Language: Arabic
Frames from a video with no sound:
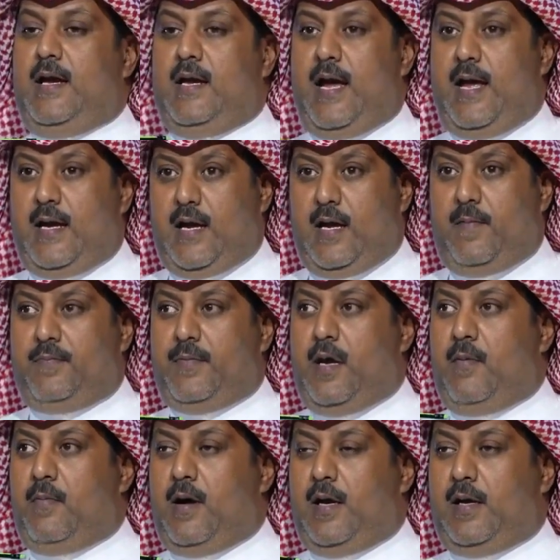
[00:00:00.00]
الحين انا
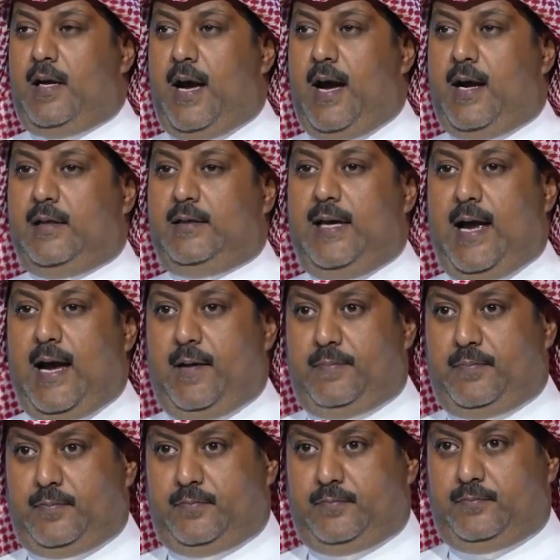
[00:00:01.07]
ابغى الغي عقد
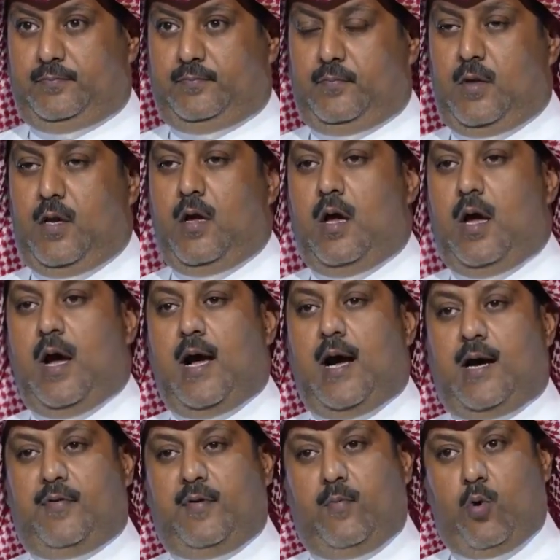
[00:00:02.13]
لاعب
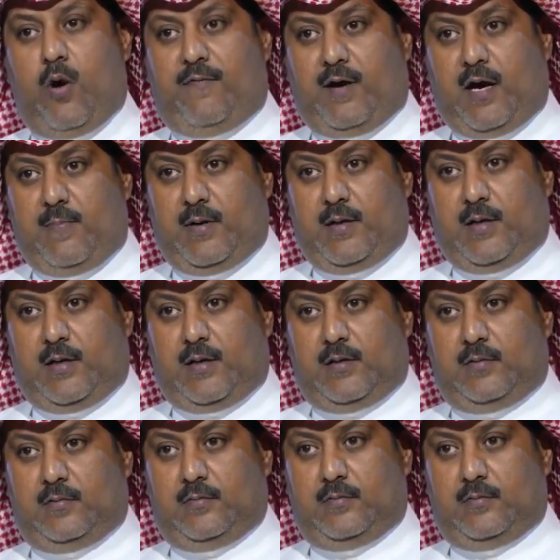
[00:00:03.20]
اخذ الموافقه منك